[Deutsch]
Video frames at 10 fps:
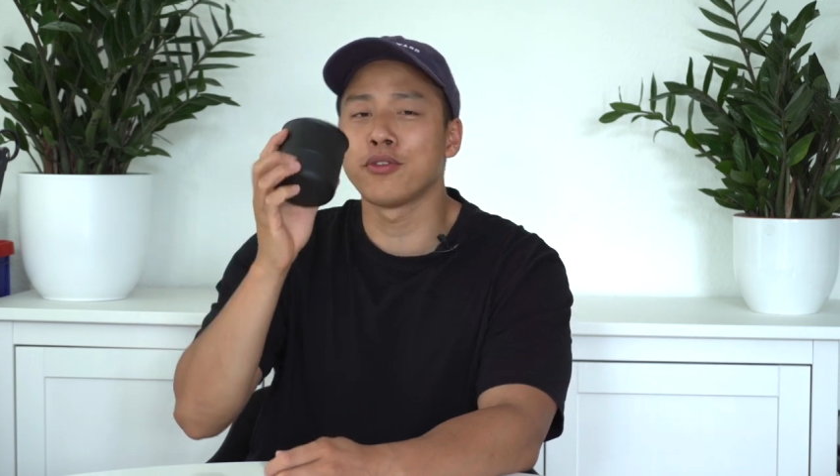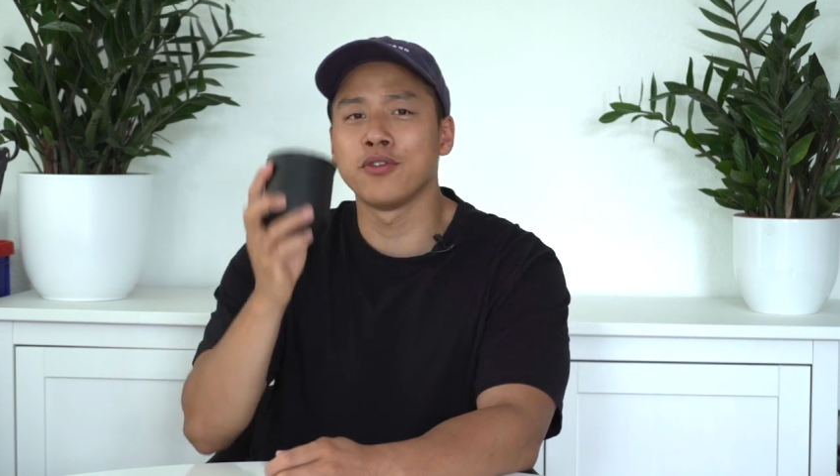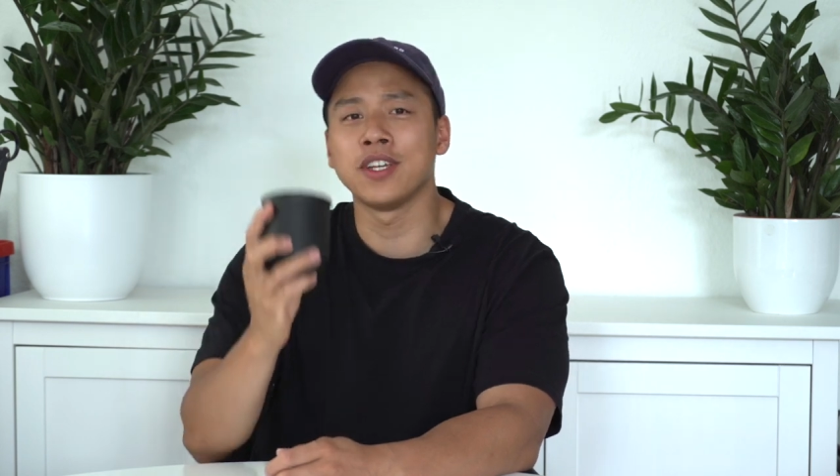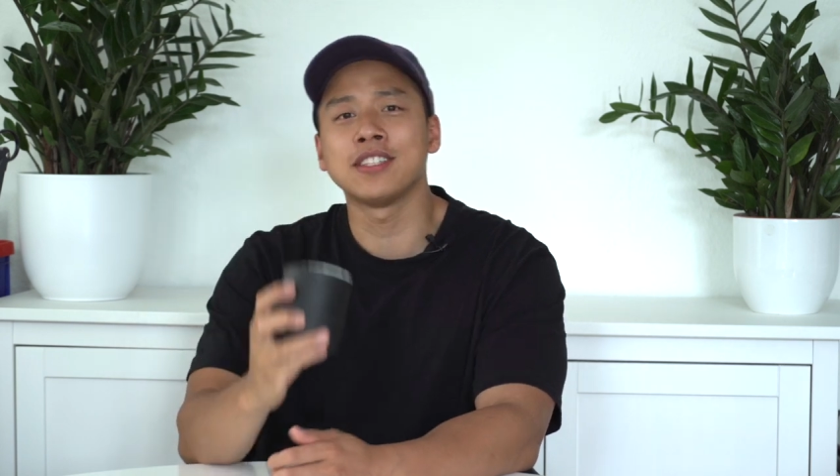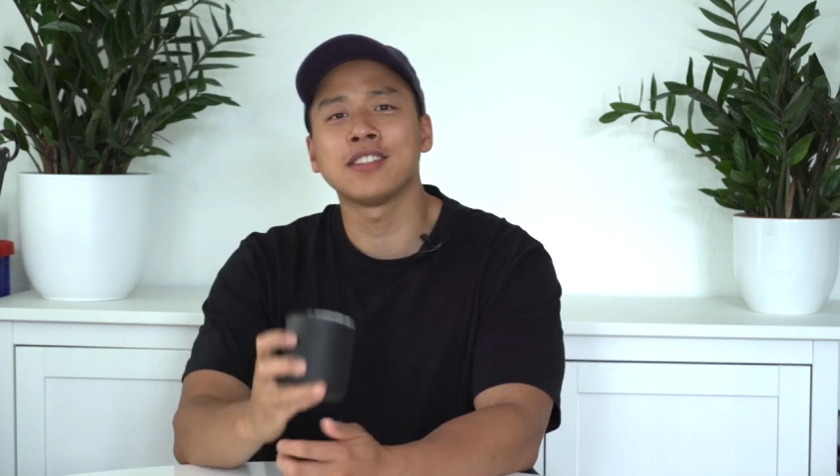
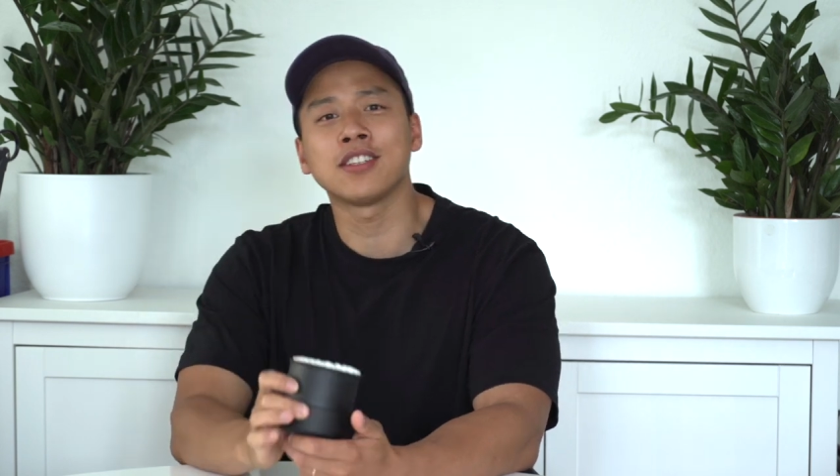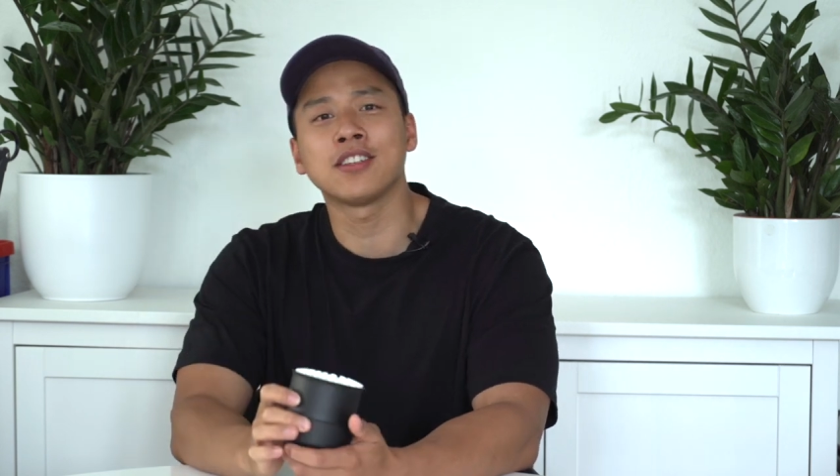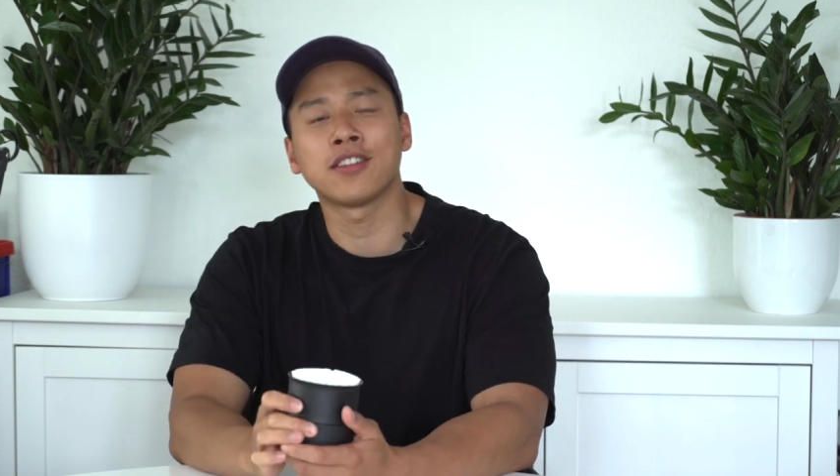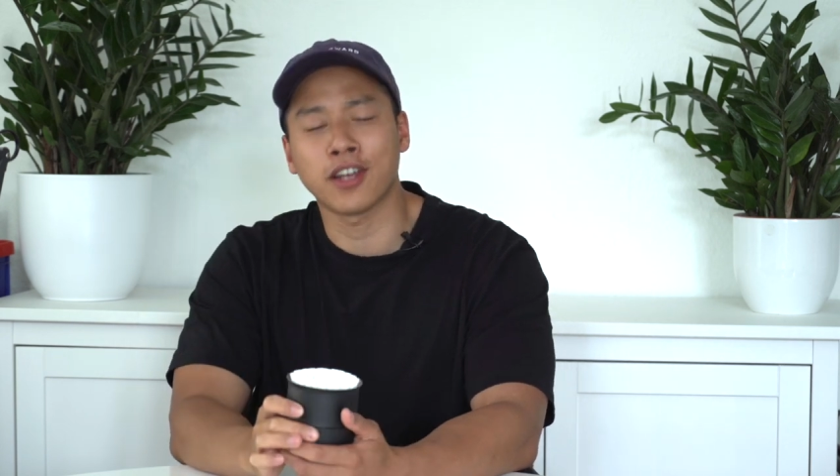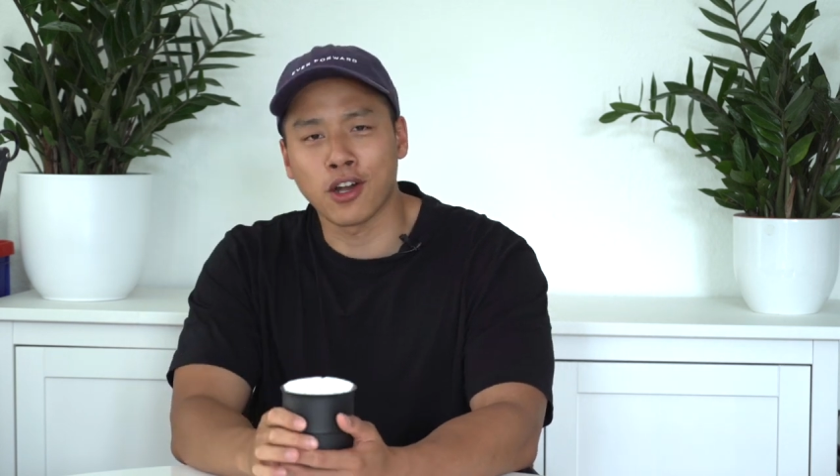für wen
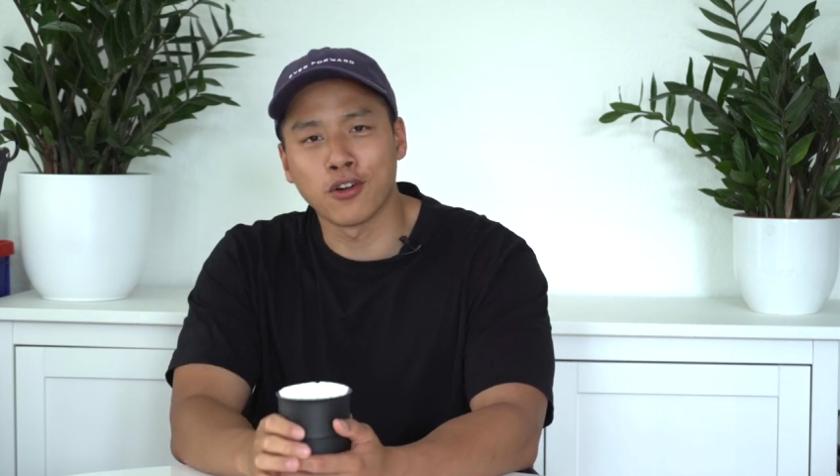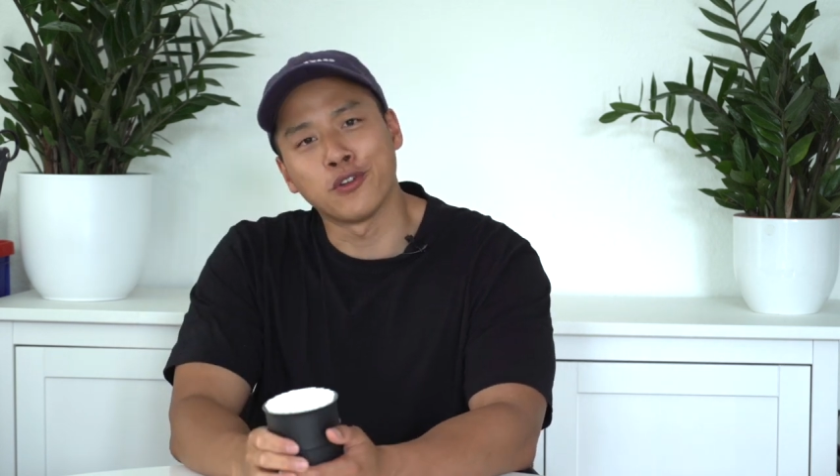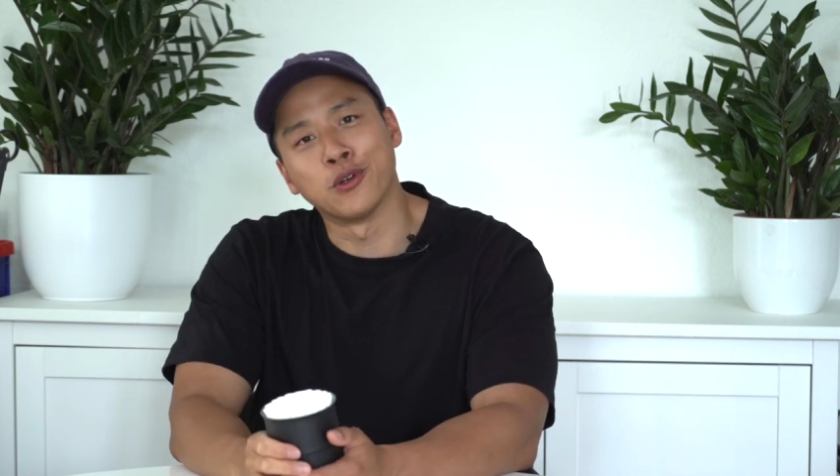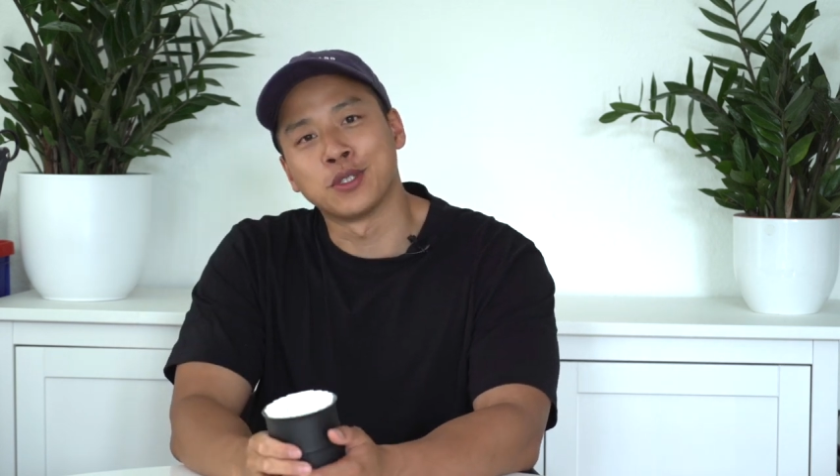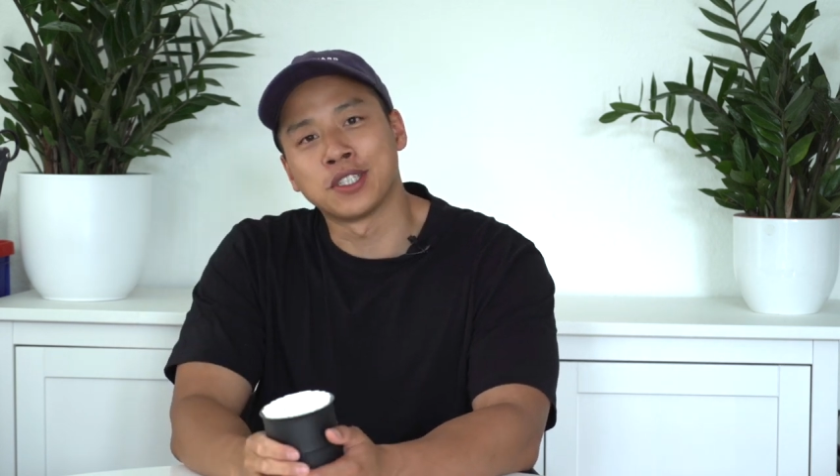sich der
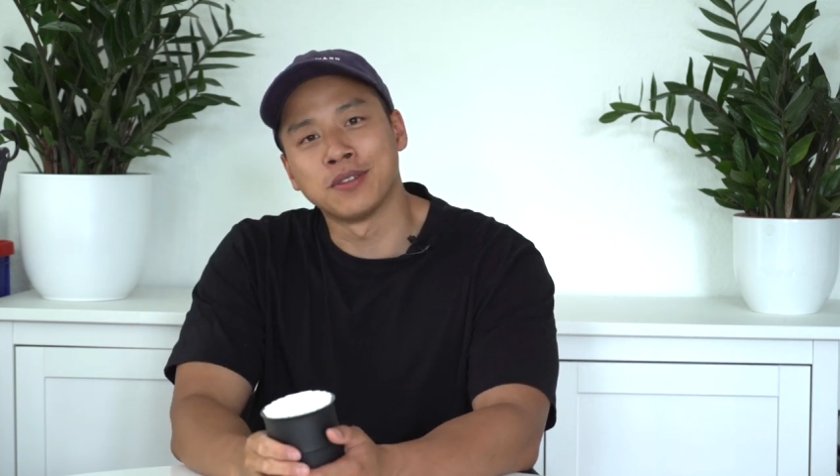Kauf lohnt.